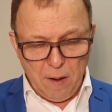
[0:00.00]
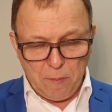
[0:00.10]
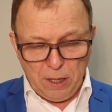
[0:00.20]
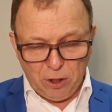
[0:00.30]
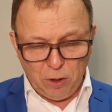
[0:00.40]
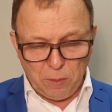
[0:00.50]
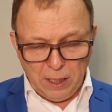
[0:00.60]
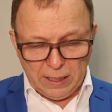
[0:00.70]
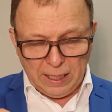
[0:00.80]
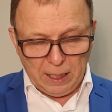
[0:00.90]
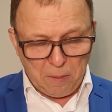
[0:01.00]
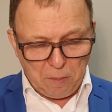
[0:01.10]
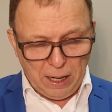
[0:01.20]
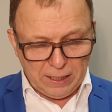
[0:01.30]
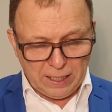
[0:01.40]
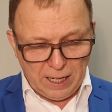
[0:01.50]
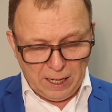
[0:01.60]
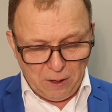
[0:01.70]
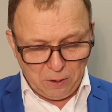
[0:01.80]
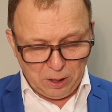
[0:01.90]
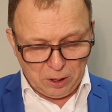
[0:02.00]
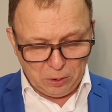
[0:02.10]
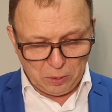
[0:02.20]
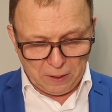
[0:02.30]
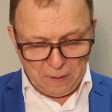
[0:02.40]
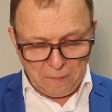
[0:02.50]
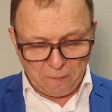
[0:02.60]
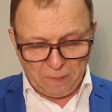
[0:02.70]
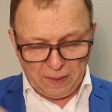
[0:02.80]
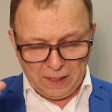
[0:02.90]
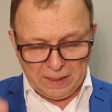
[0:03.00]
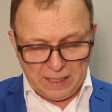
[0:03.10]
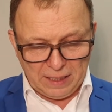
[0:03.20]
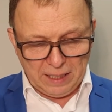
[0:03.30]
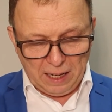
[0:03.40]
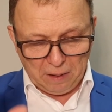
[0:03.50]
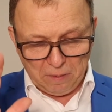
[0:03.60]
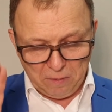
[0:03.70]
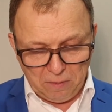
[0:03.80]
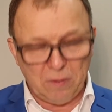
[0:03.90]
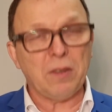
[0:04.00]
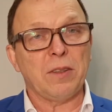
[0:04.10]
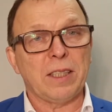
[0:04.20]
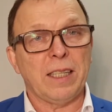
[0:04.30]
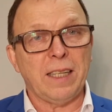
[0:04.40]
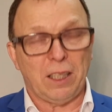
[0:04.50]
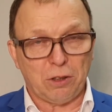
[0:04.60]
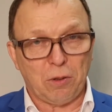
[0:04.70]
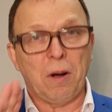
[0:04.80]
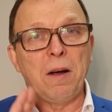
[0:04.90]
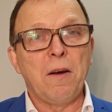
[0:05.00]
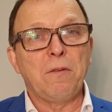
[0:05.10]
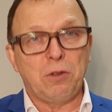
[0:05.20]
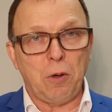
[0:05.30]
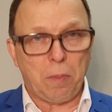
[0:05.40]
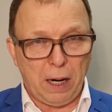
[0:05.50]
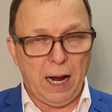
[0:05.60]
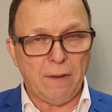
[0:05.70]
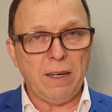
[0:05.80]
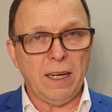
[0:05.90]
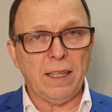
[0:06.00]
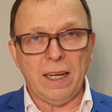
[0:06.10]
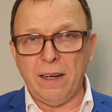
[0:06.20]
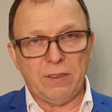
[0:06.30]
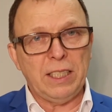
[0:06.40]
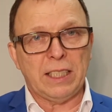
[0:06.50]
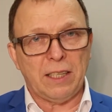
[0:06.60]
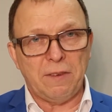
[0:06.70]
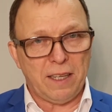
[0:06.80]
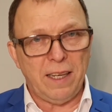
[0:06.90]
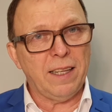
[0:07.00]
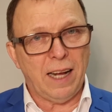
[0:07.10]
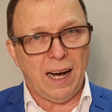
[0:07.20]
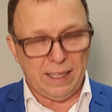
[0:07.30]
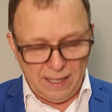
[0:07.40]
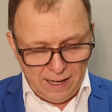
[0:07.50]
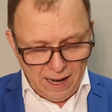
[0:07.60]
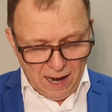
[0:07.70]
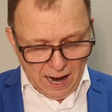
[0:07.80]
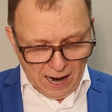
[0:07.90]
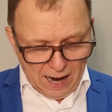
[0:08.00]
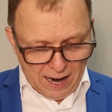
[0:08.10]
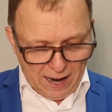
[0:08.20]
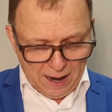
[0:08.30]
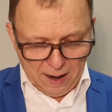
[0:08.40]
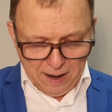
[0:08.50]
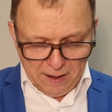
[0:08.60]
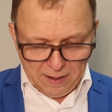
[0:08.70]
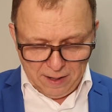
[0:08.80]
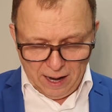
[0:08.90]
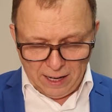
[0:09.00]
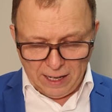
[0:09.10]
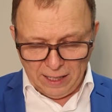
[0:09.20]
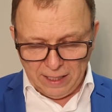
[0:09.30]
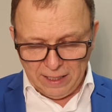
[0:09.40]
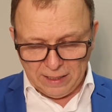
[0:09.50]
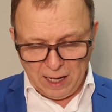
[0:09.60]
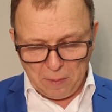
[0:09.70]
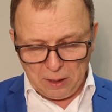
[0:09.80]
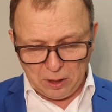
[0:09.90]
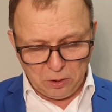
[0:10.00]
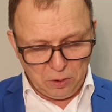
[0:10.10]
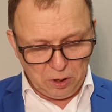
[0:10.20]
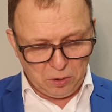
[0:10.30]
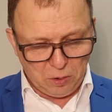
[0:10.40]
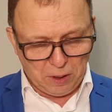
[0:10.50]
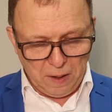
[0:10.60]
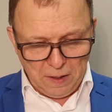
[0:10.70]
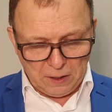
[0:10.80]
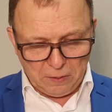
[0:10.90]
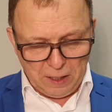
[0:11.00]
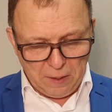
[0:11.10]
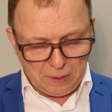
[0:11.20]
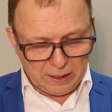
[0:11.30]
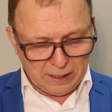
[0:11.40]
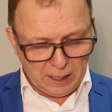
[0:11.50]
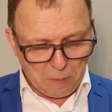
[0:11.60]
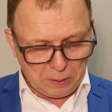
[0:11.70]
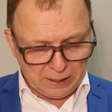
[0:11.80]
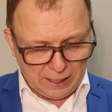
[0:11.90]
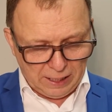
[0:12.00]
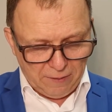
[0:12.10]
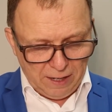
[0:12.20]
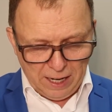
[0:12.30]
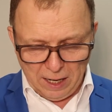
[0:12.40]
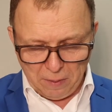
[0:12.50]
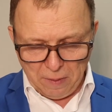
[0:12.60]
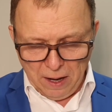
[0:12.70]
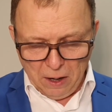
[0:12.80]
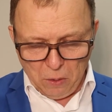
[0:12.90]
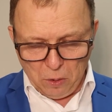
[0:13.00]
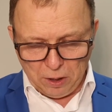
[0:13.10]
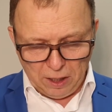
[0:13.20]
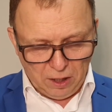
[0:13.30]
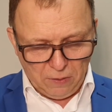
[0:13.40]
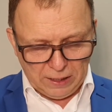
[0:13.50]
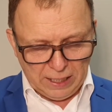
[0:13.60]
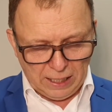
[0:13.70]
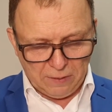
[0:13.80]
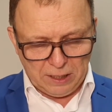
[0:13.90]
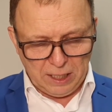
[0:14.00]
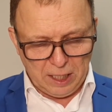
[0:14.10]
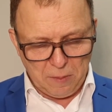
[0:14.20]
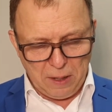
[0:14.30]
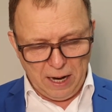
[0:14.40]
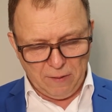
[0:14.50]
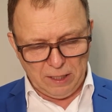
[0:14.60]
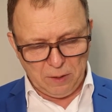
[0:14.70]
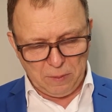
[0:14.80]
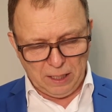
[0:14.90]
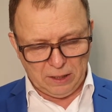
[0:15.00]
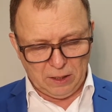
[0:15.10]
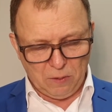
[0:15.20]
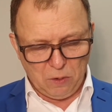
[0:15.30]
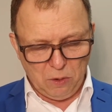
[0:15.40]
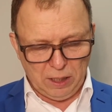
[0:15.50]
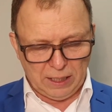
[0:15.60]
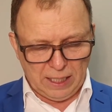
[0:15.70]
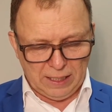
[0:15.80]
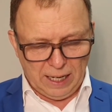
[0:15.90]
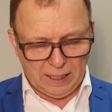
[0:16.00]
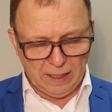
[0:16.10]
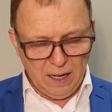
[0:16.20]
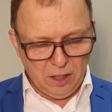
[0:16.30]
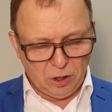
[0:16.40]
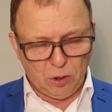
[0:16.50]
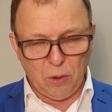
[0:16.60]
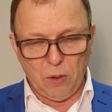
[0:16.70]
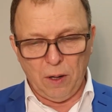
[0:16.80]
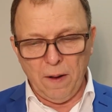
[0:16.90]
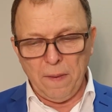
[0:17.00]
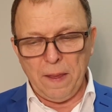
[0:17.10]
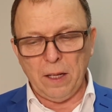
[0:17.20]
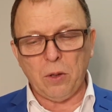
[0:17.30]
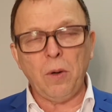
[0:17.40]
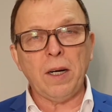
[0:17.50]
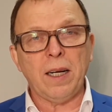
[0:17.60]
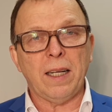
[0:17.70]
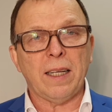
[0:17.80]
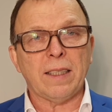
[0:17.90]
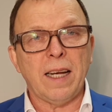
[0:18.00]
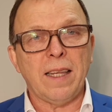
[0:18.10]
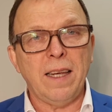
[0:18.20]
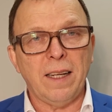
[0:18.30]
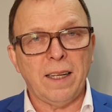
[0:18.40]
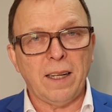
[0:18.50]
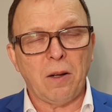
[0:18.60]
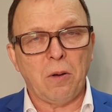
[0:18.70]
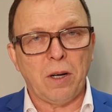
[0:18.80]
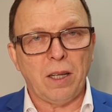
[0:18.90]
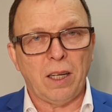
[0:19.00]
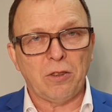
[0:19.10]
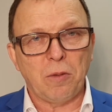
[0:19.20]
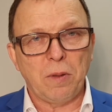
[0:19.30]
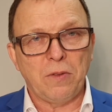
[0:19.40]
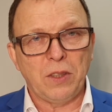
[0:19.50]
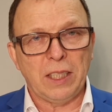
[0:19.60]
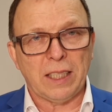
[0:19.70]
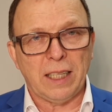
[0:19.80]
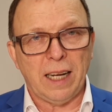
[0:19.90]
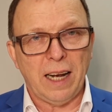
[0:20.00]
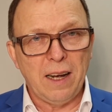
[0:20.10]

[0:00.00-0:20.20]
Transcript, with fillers: Причем Соломбальский районный суд э, сказал сказал, что все правильно, да, взыскивать не надо, а э, Архангельский областной суд своим, так сказать, постановлением от 20 сентября 2018 года сказал, что не только, так сказать, тело налога должно быть взыскано